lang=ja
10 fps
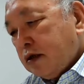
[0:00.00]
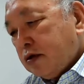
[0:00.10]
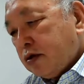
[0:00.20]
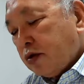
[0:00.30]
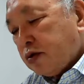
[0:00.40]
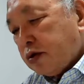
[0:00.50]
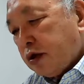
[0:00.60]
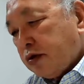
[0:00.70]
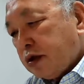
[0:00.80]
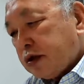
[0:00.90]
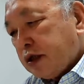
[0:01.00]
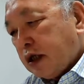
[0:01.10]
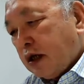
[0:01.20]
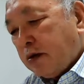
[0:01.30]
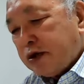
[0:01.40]
創造性をですね
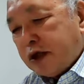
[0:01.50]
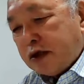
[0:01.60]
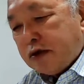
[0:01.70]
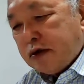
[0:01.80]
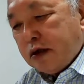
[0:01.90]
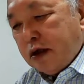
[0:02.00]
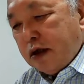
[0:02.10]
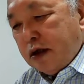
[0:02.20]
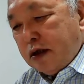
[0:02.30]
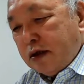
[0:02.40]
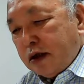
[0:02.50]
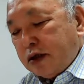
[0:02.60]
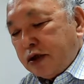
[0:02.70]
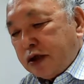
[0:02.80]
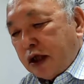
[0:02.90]
醸し出すで
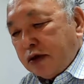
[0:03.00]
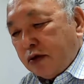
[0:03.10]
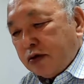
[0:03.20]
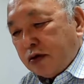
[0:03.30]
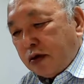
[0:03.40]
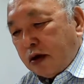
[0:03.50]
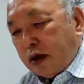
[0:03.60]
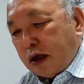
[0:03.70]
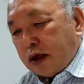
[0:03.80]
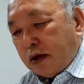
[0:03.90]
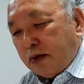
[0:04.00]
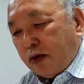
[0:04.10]
実際のそのあたかも